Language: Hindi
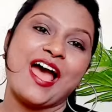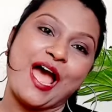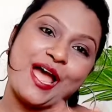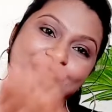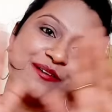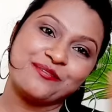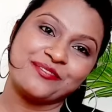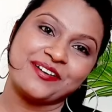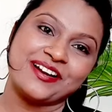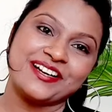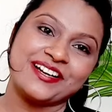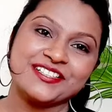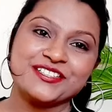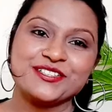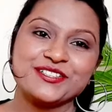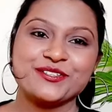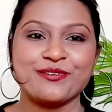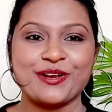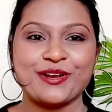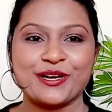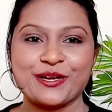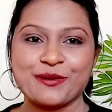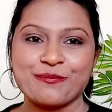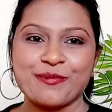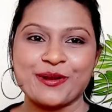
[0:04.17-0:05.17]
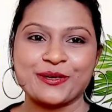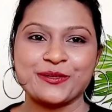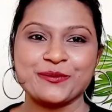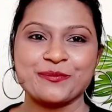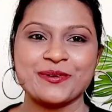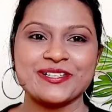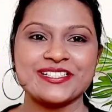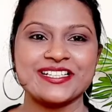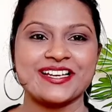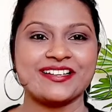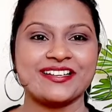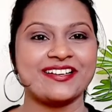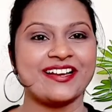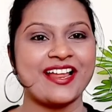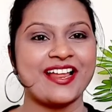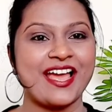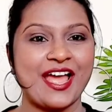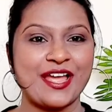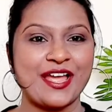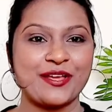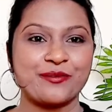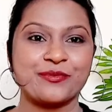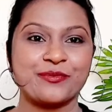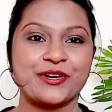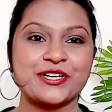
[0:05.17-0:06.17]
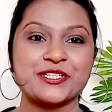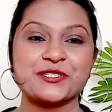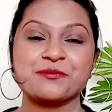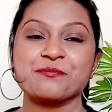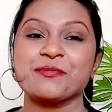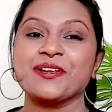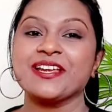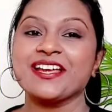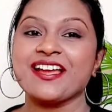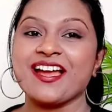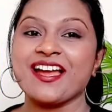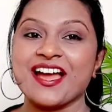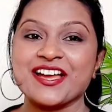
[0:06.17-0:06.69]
हाय फ्रेंड्स वेलकम बैक टू माय चैनल आई एम रश्मि